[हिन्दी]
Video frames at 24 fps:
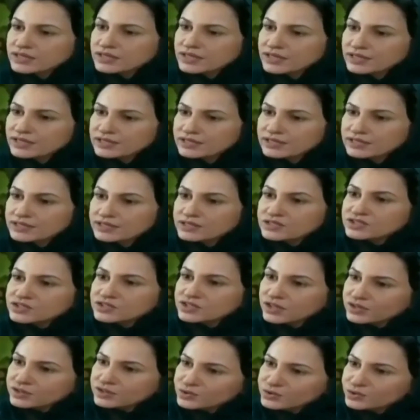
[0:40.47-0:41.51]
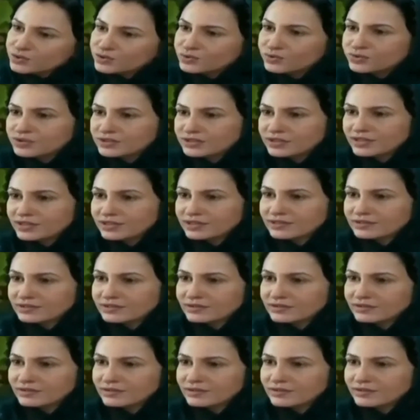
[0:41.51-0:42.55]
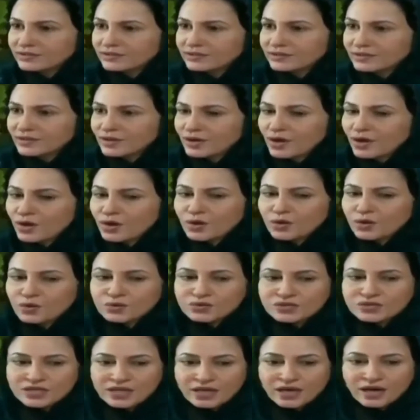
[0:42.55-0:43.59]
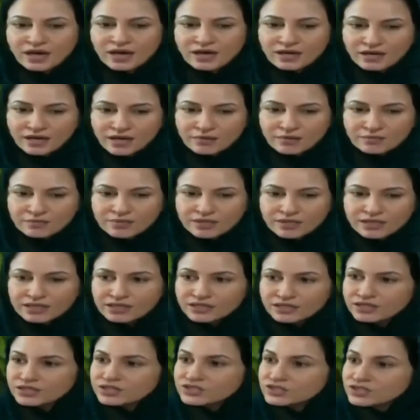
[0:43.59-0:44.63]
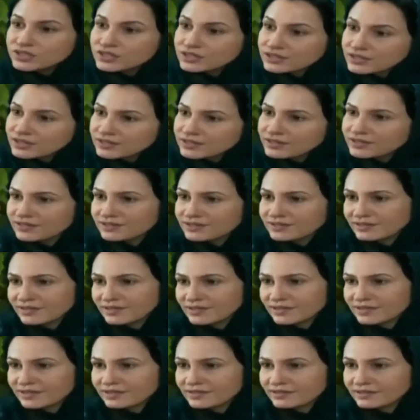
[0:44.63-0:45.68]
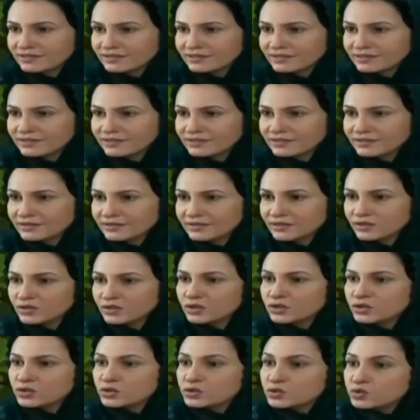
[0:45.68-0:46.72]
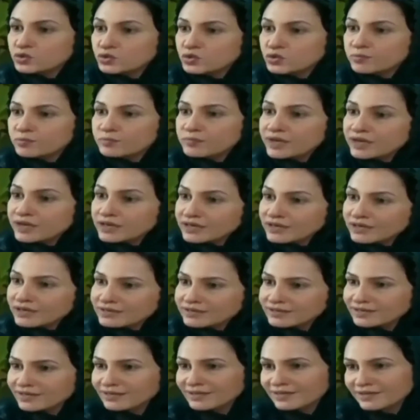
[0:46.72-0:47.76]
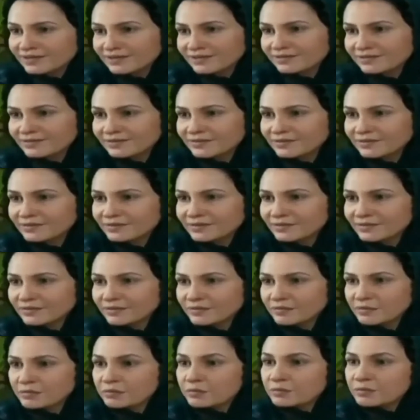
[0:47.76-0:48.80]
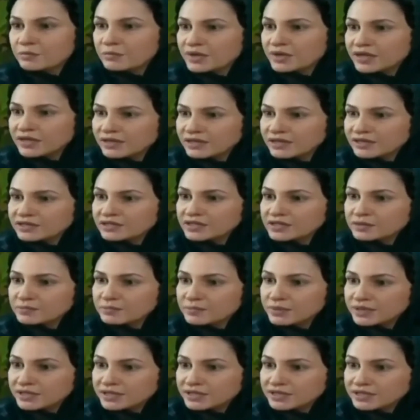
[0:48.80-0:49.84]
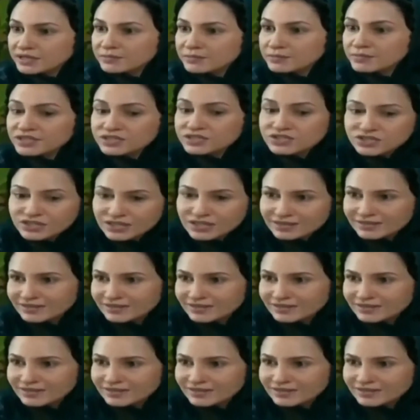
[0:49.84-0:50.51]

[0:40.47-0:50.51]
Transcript: उसके लिए छत ढूंढता है उसके आराम के लिए जतन करता है धूप में कड़ता है मेहनत की भट्टी में